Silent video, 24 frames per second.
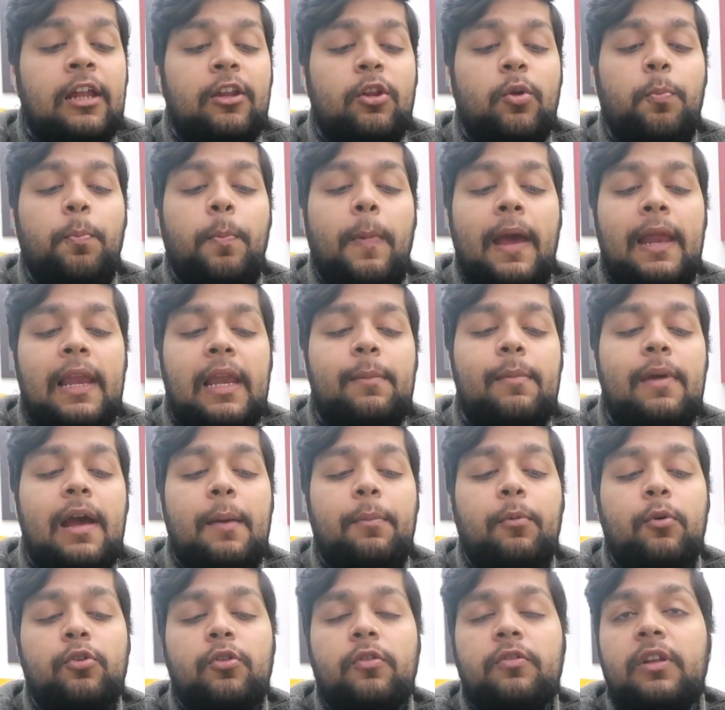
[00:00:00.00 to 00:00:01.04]
तो पहले मैं
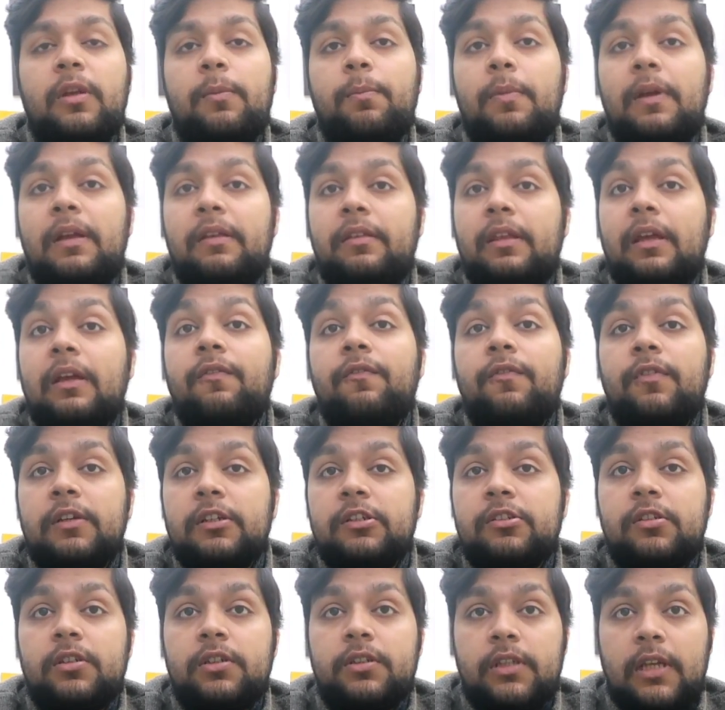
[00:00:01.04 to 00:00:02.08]
आपको जो इसकी बेसिक
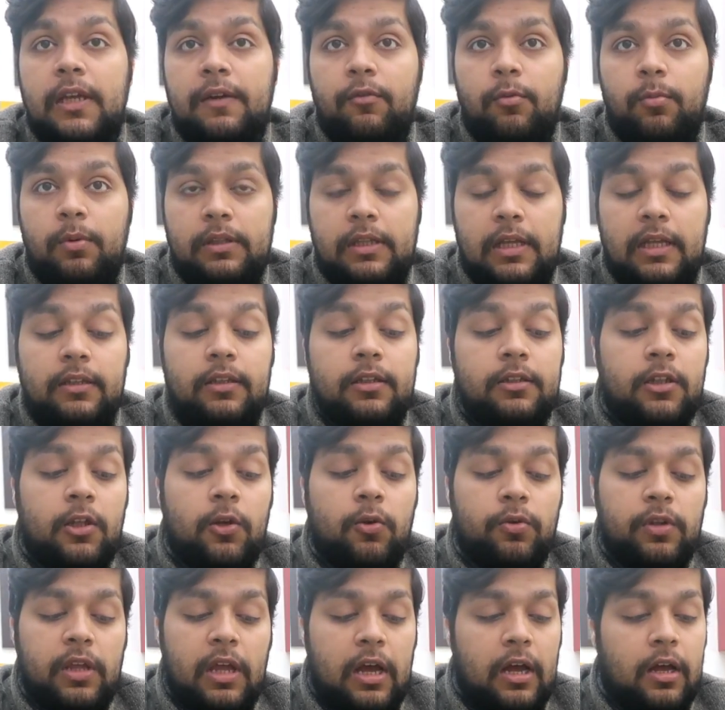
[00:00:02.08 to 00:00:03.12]
फीचर्स हैं वो बता देता
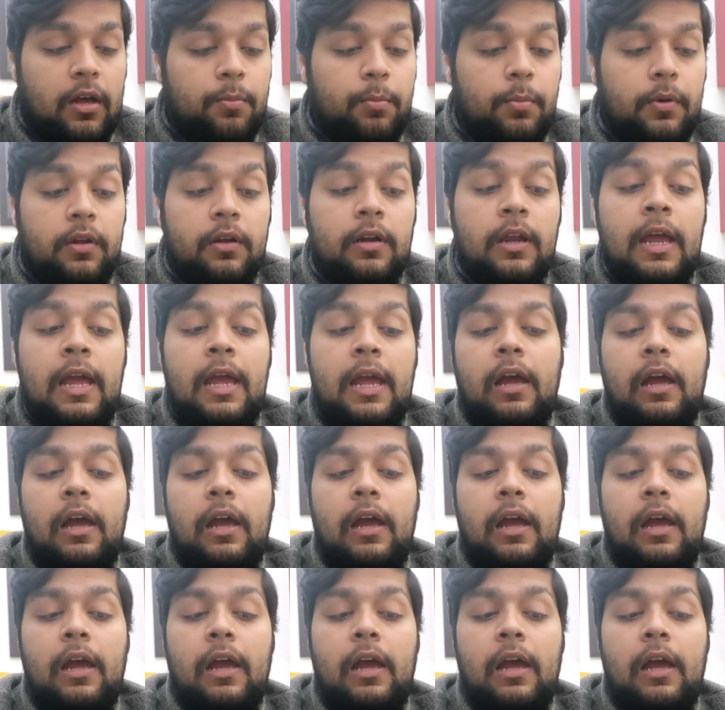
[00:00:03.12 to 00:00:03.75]
हूँ यहाँ पर